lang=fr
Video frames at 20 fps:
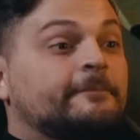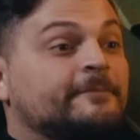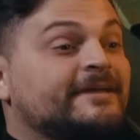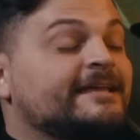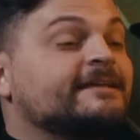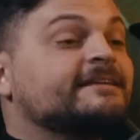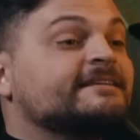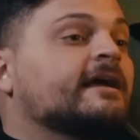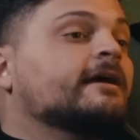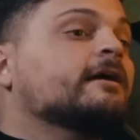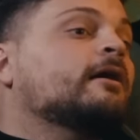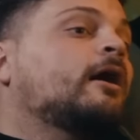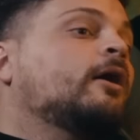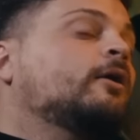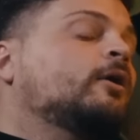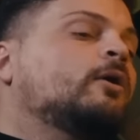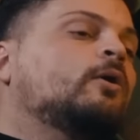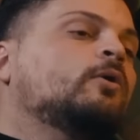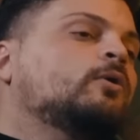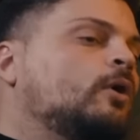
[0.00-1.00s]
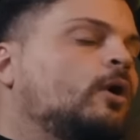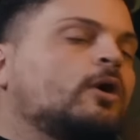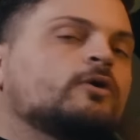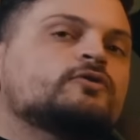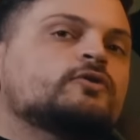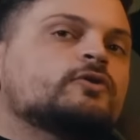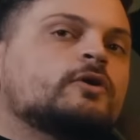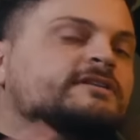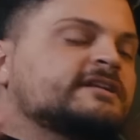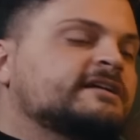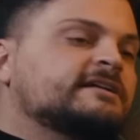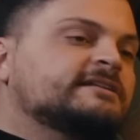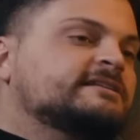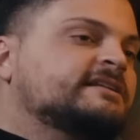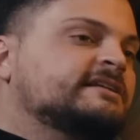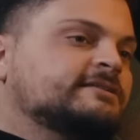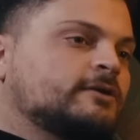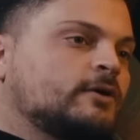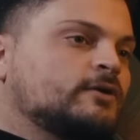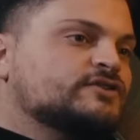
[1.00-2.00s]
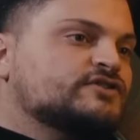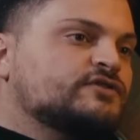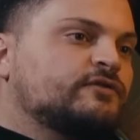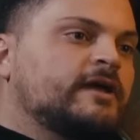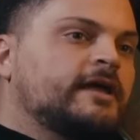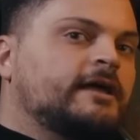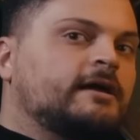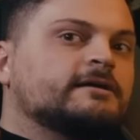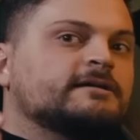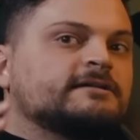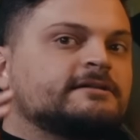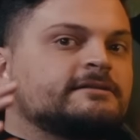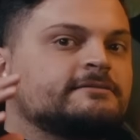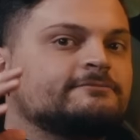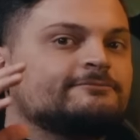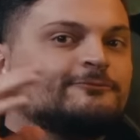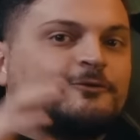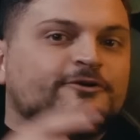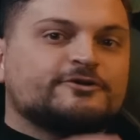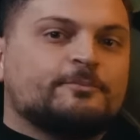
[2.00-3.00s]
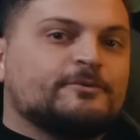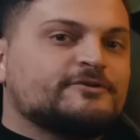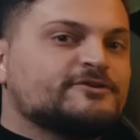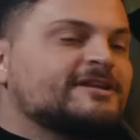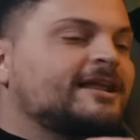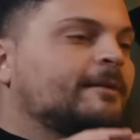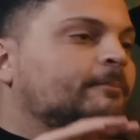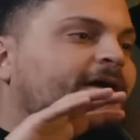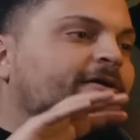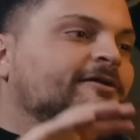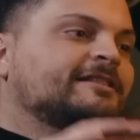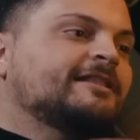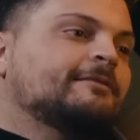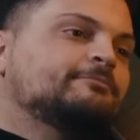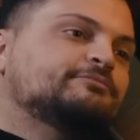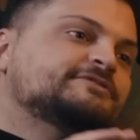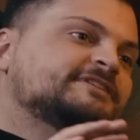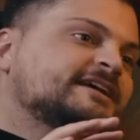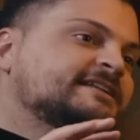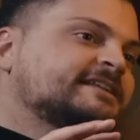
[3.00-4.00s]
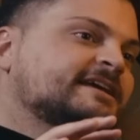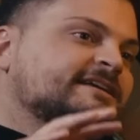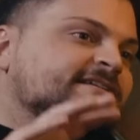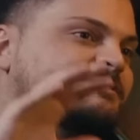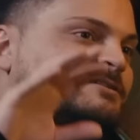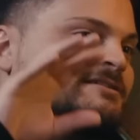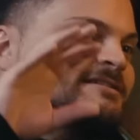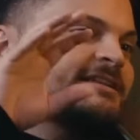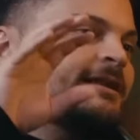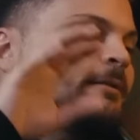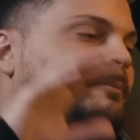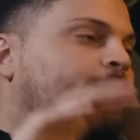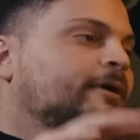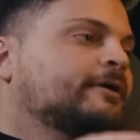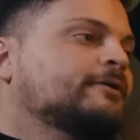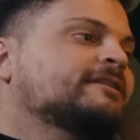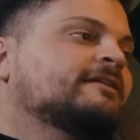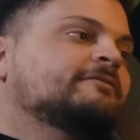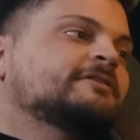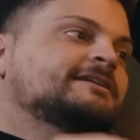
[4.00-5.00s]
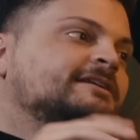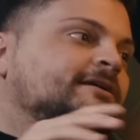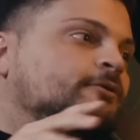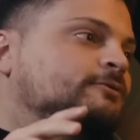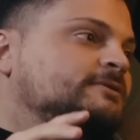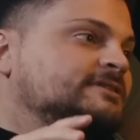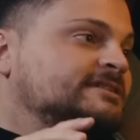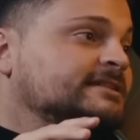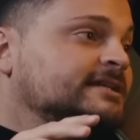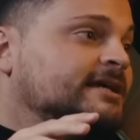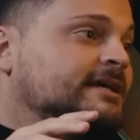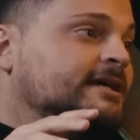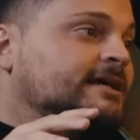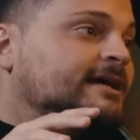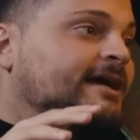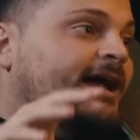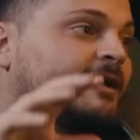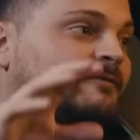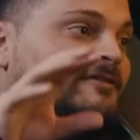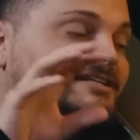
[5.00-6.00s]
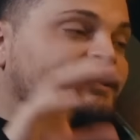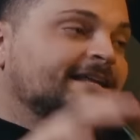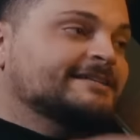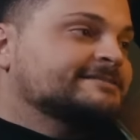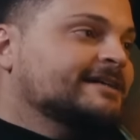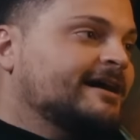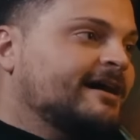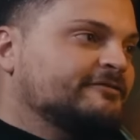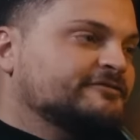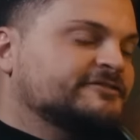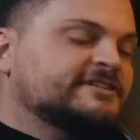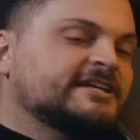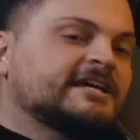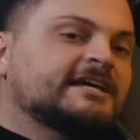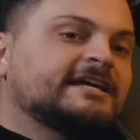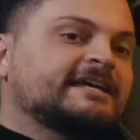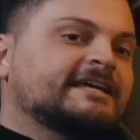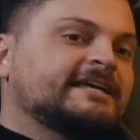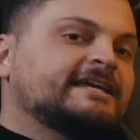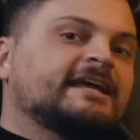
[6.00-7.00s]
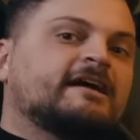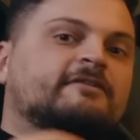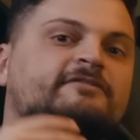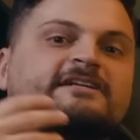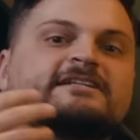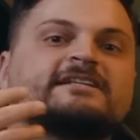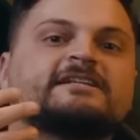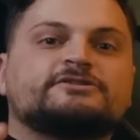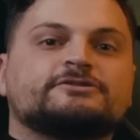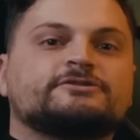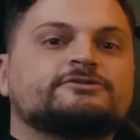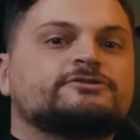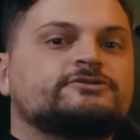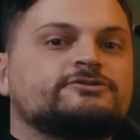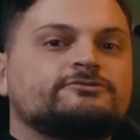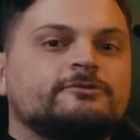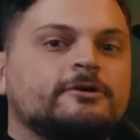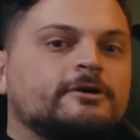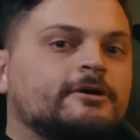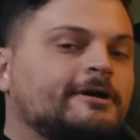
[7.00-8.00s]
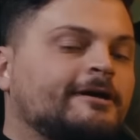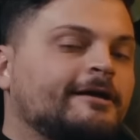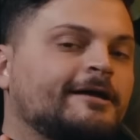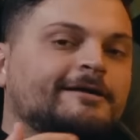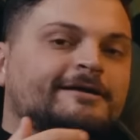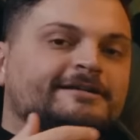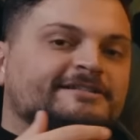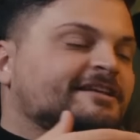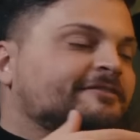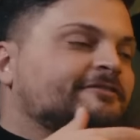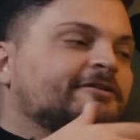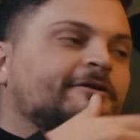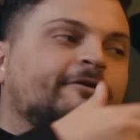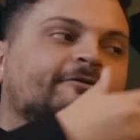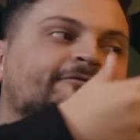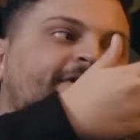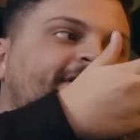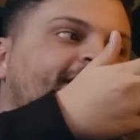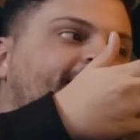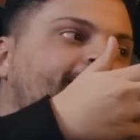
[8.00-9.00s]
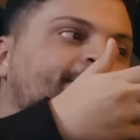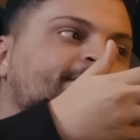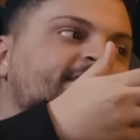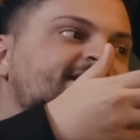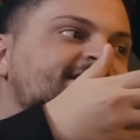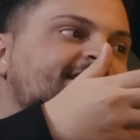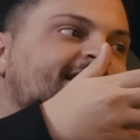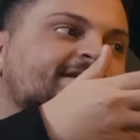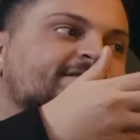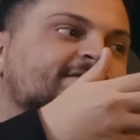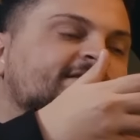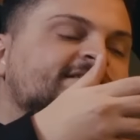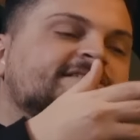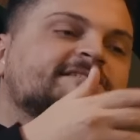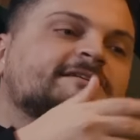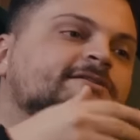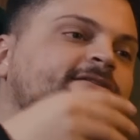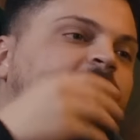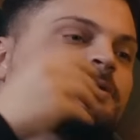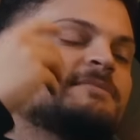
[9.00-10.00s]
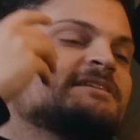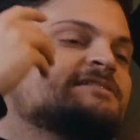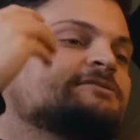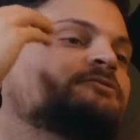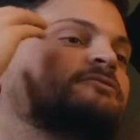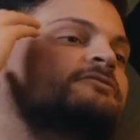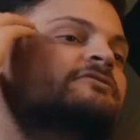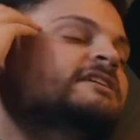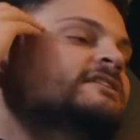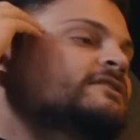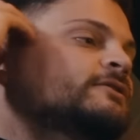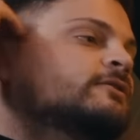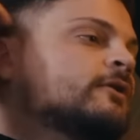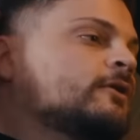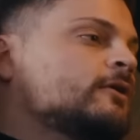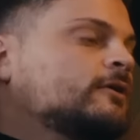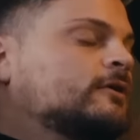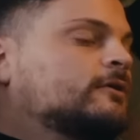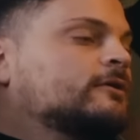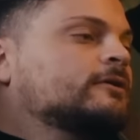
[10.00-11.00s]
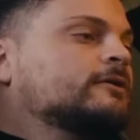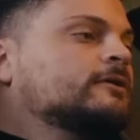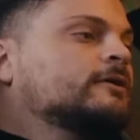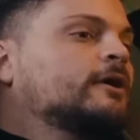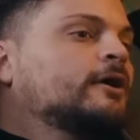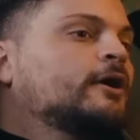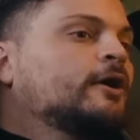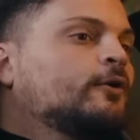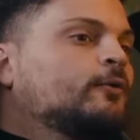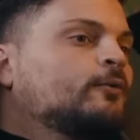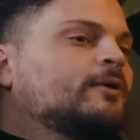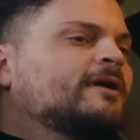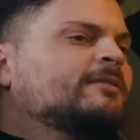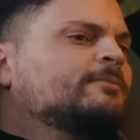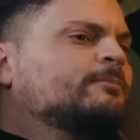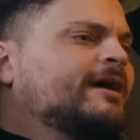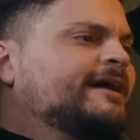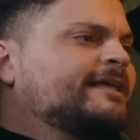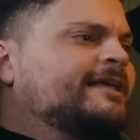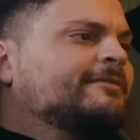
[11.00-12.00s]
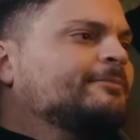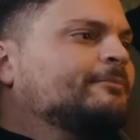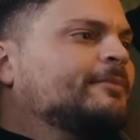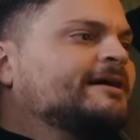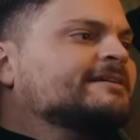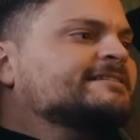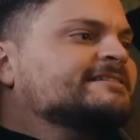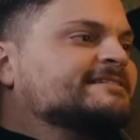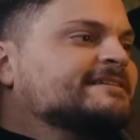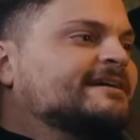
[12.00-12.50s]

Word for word: Mais en, dehors des, transferts, moi, je pense que la période la plus intéressante, c'est la période avec les rookies, avec la draft et avec les jeunes joueurs. Je t'avais envoyé un message en disant non, mais ce Victor. Euh, Wemba Wembayama, c'est